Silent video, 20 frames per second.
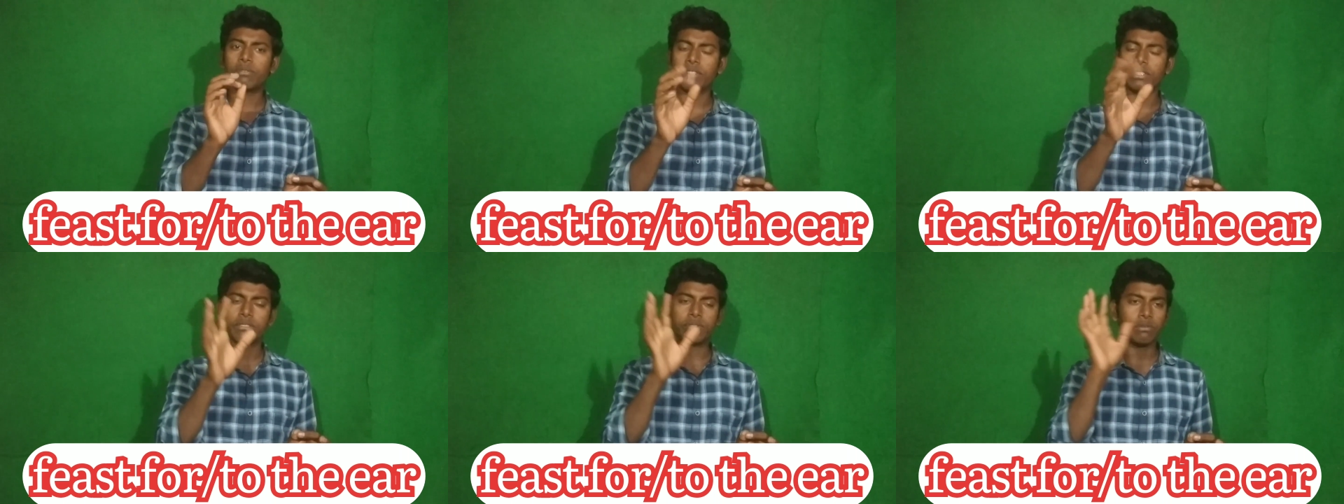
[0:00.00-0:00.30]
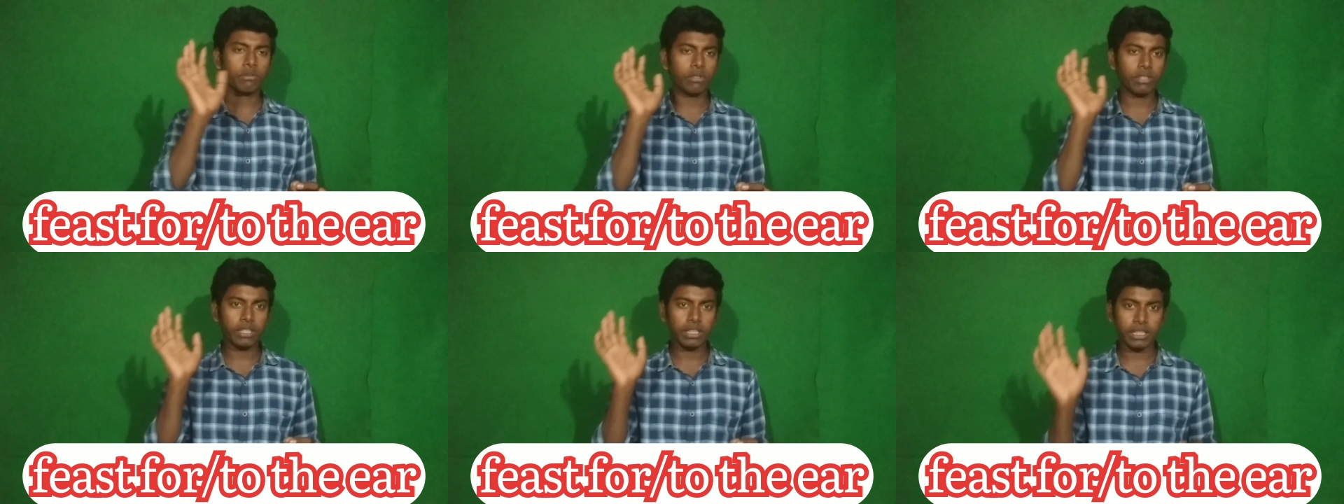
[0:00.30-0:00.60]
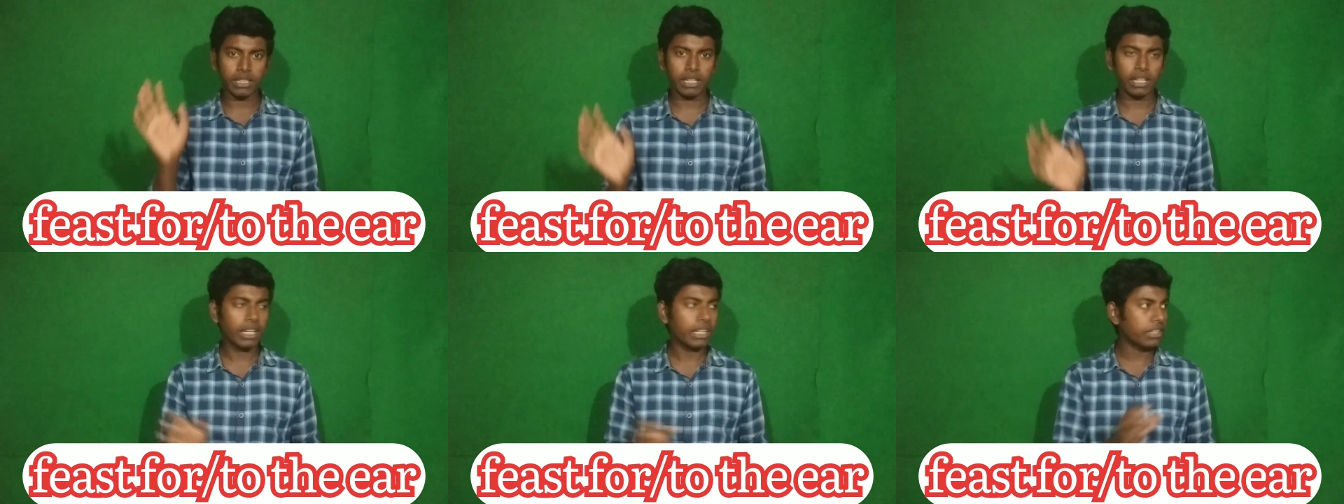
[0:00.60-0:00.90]
फेस्ट फॉर द
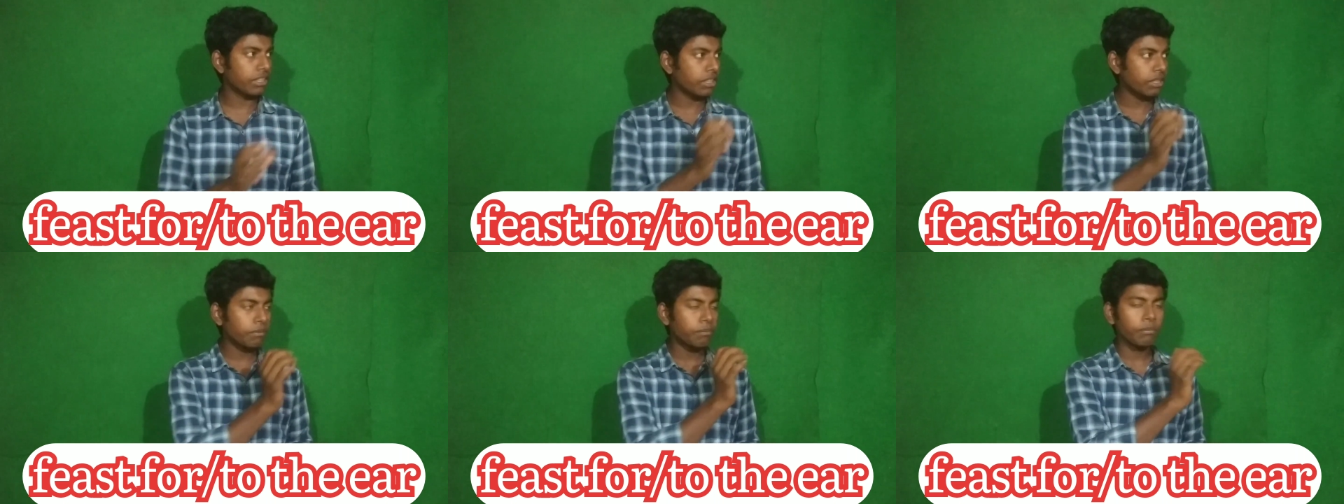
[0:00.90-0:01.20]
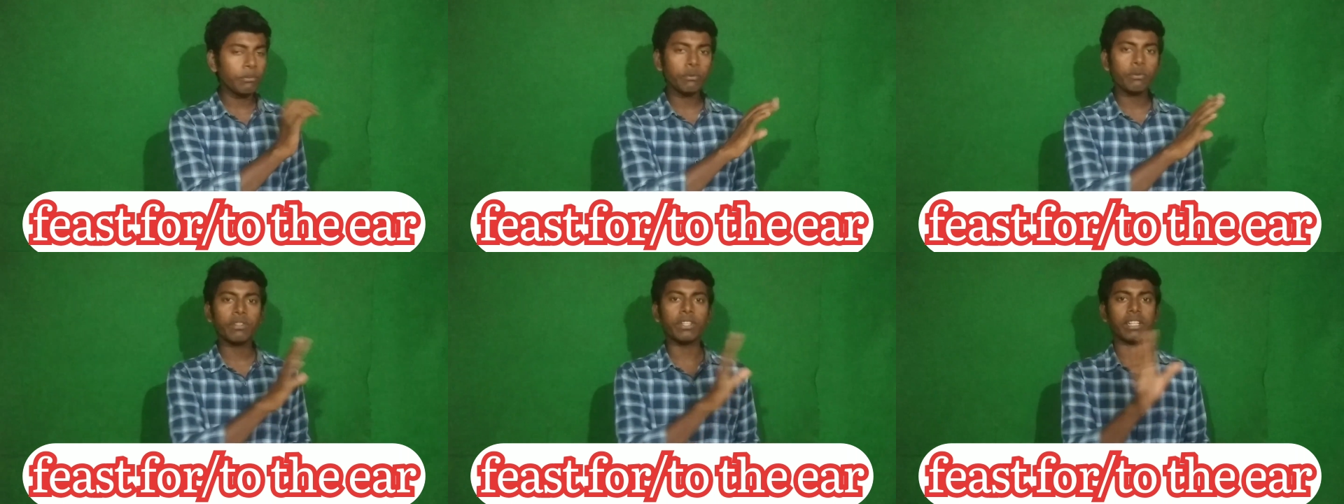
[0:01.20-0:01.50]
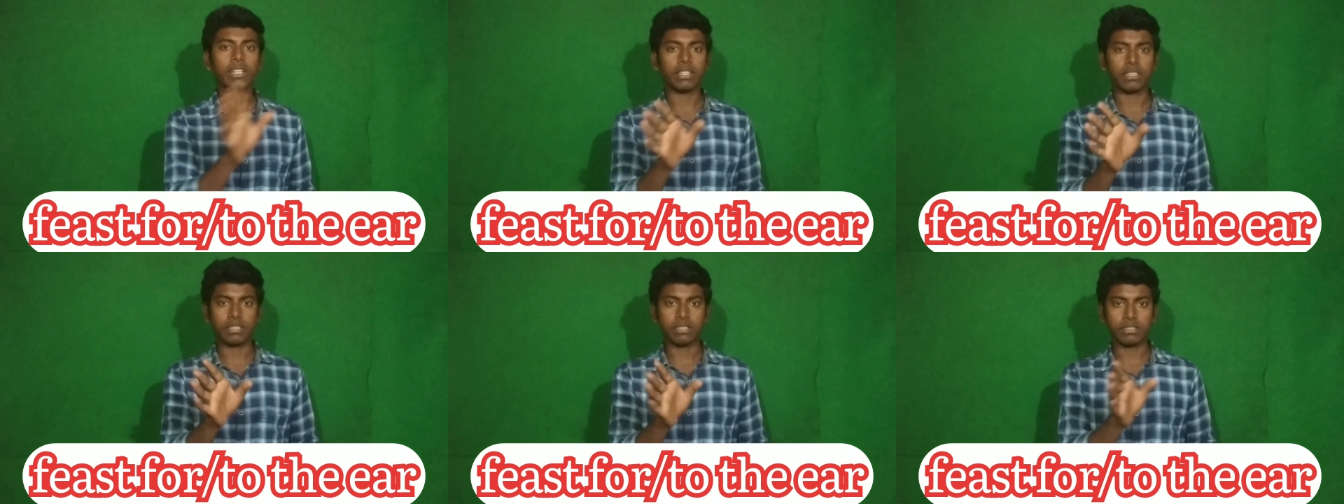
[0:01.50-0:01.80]
ईयर लाइक दिस
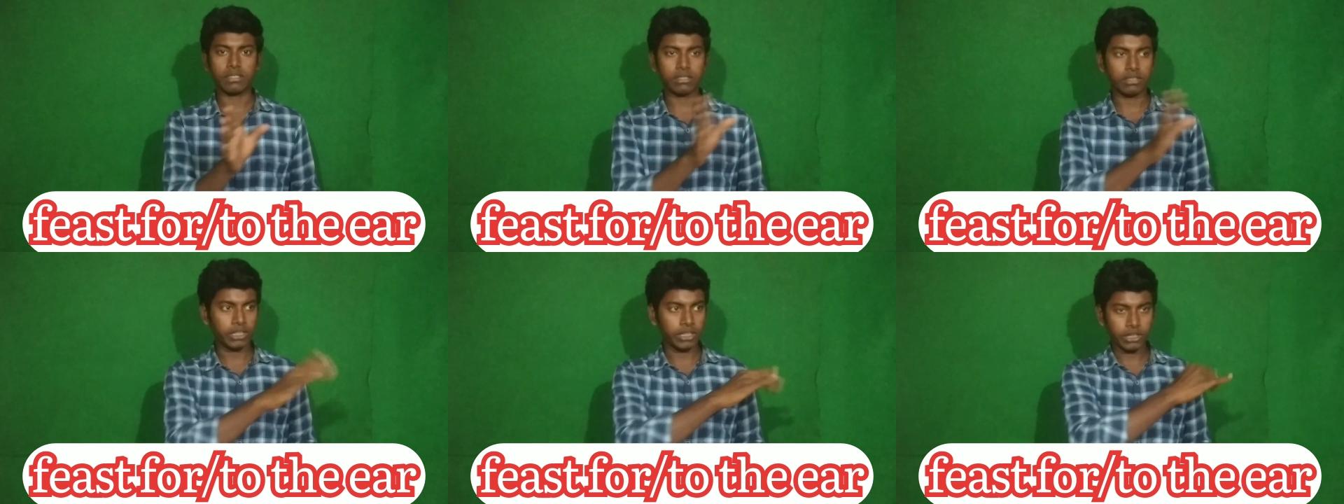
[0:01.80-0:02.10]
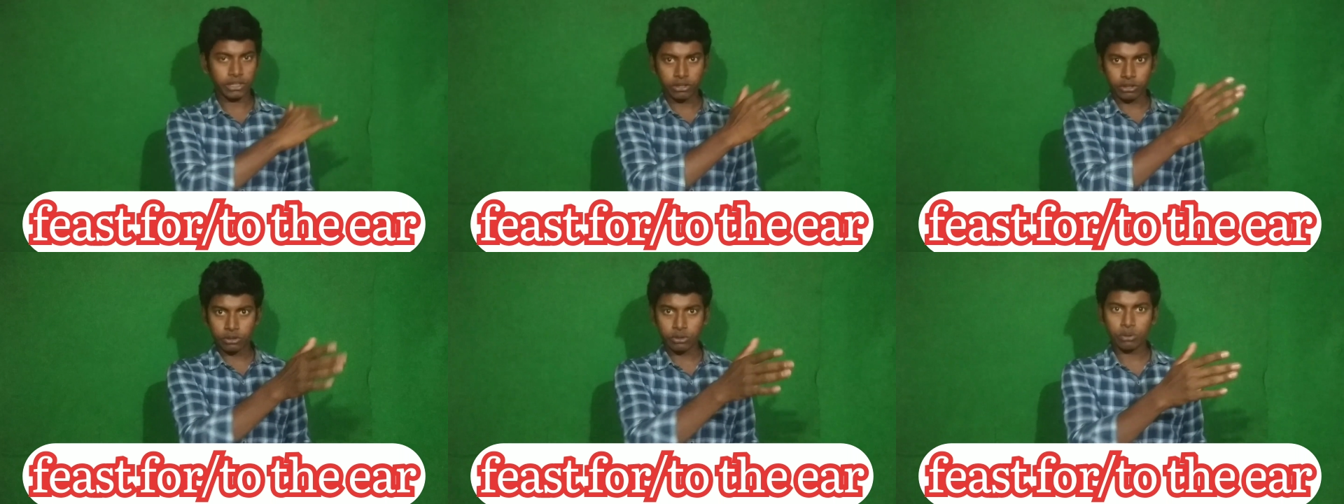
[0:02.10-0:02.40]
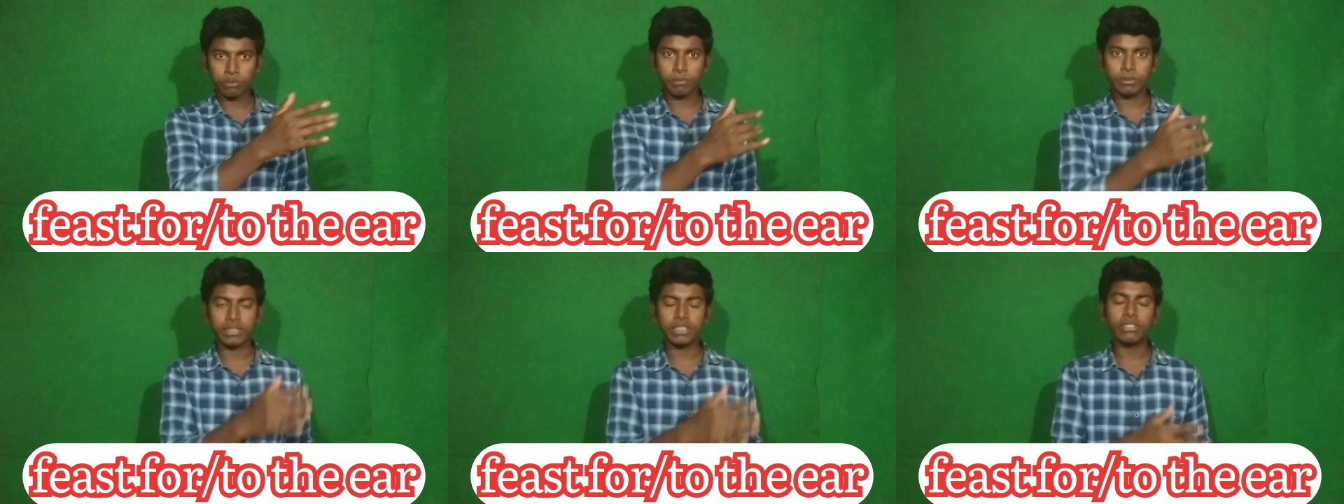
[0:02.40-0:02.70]
म्यूजिक ये
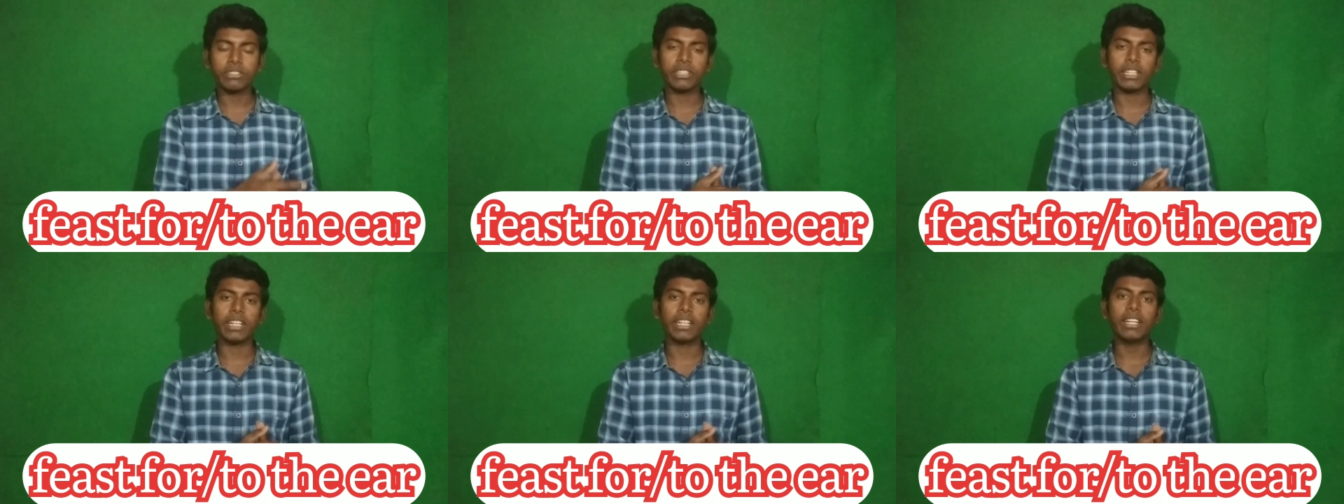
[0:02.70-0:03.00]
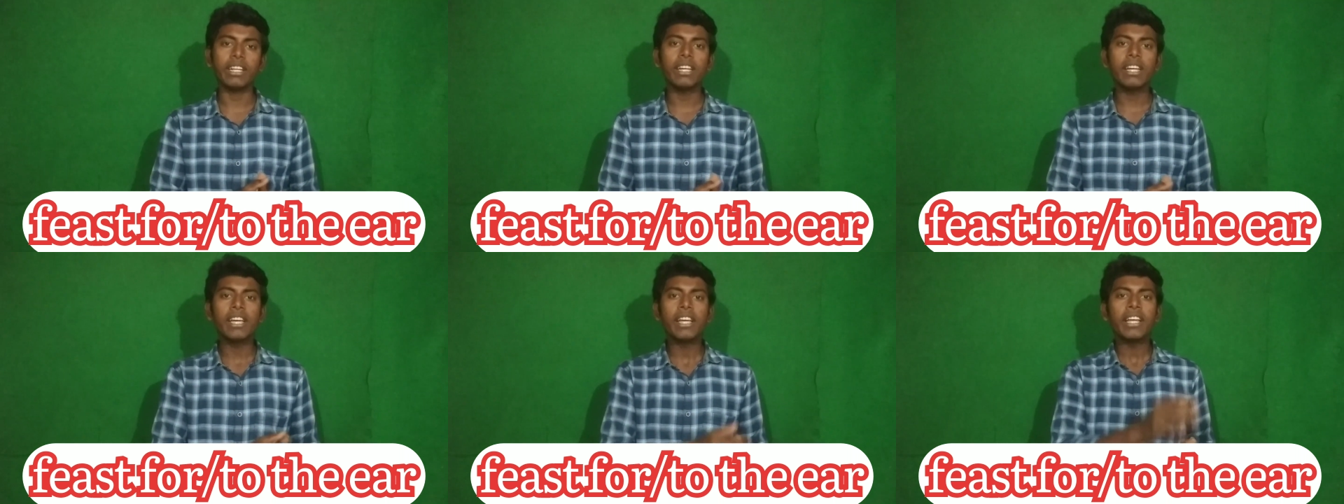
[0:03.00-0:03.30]
जो म्यूजिक है